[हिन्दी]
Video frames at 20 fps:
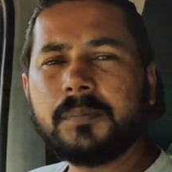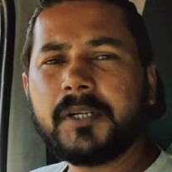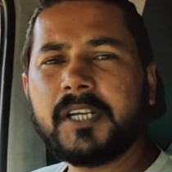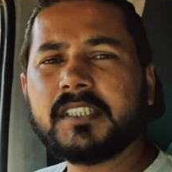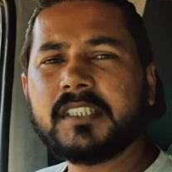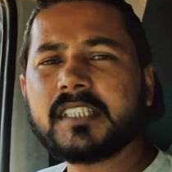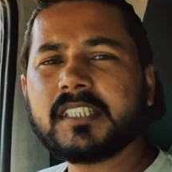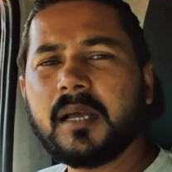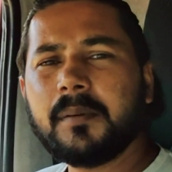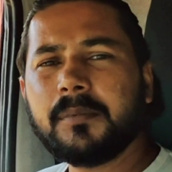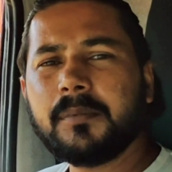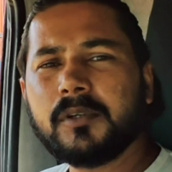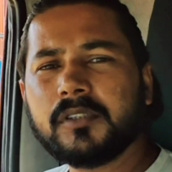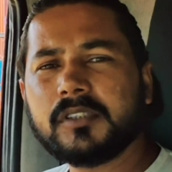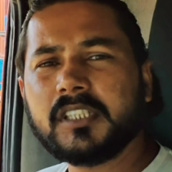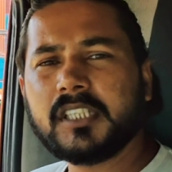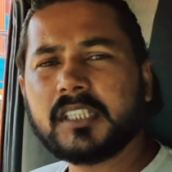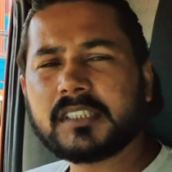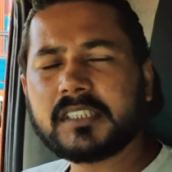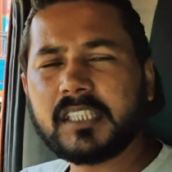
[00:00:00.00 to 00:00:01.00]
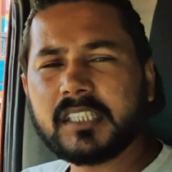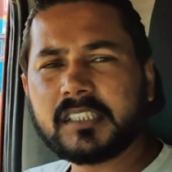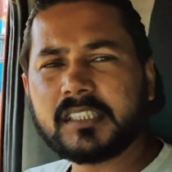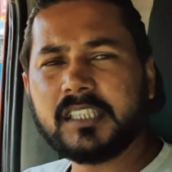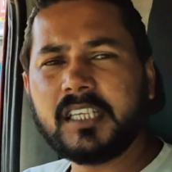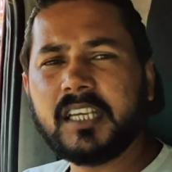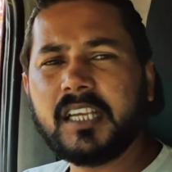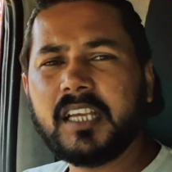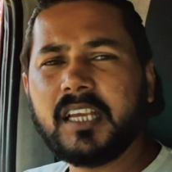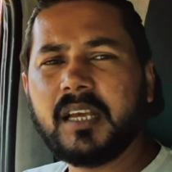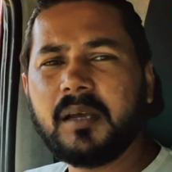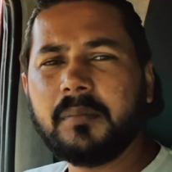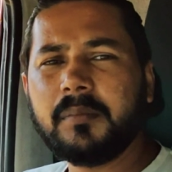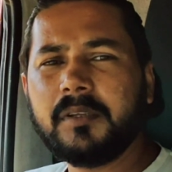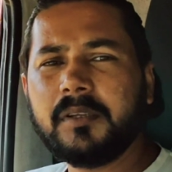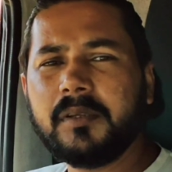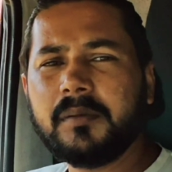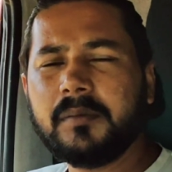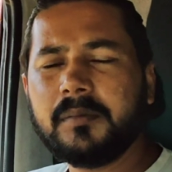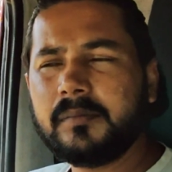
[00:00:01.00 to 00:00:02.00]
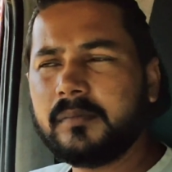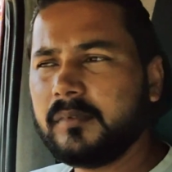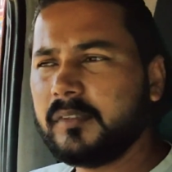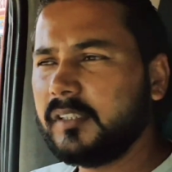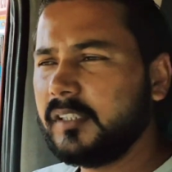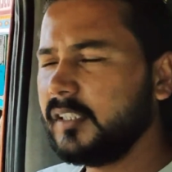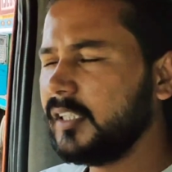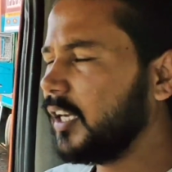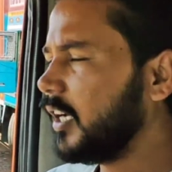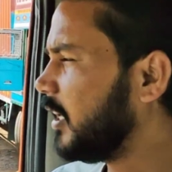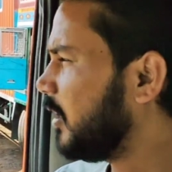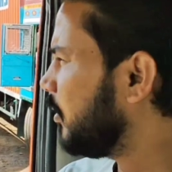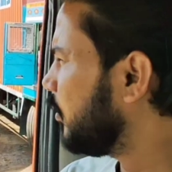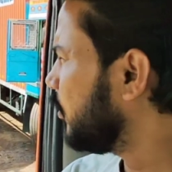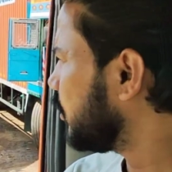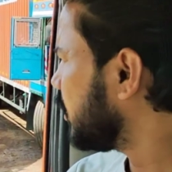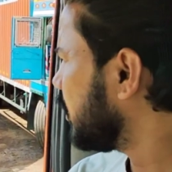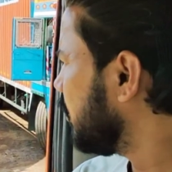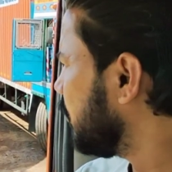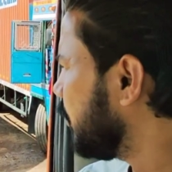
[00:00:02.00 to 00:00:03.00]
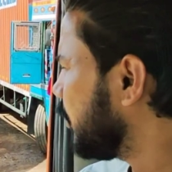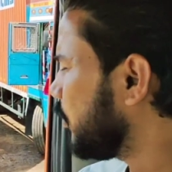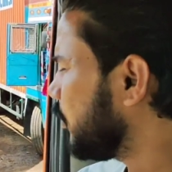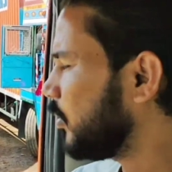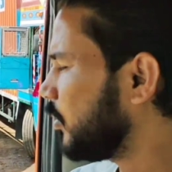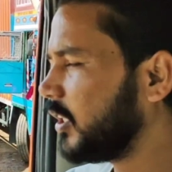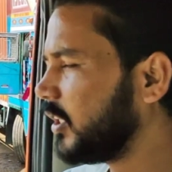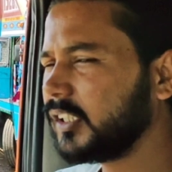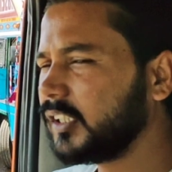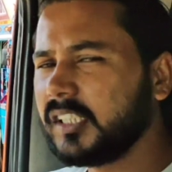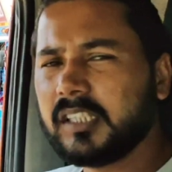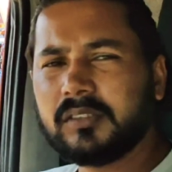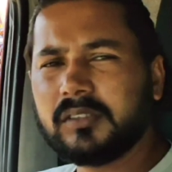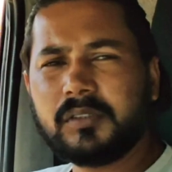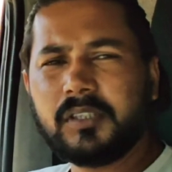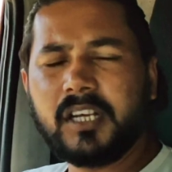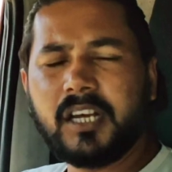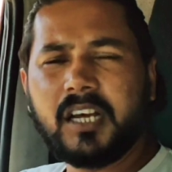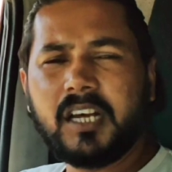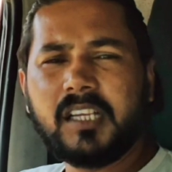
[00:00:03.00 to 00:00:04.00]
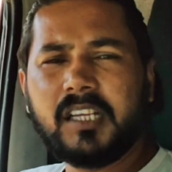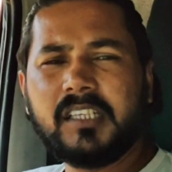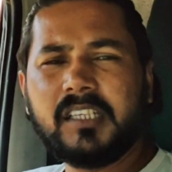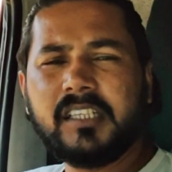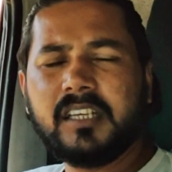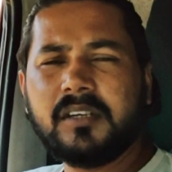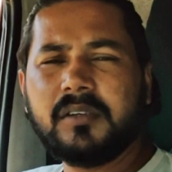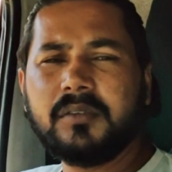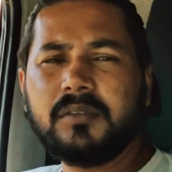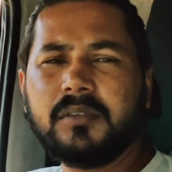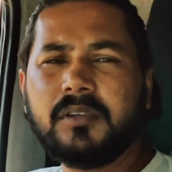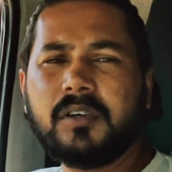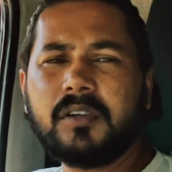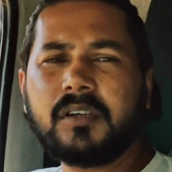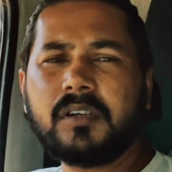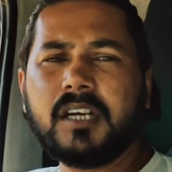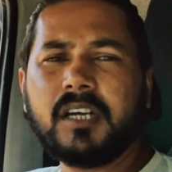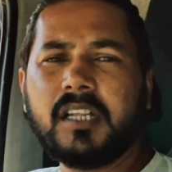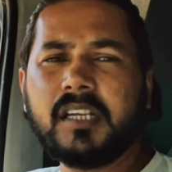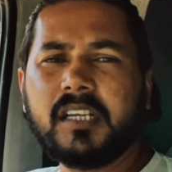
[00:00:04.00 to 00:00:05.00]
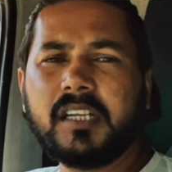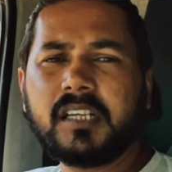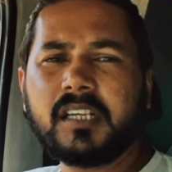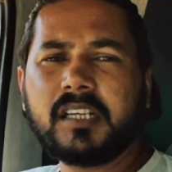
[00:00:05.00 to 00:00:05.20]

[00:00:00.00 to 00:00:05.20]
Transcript: फ्रेंड्स आप लोग देख सकते हैं अभी यहाँ होटल में रोका था तो नहा लिया हूँ और खाना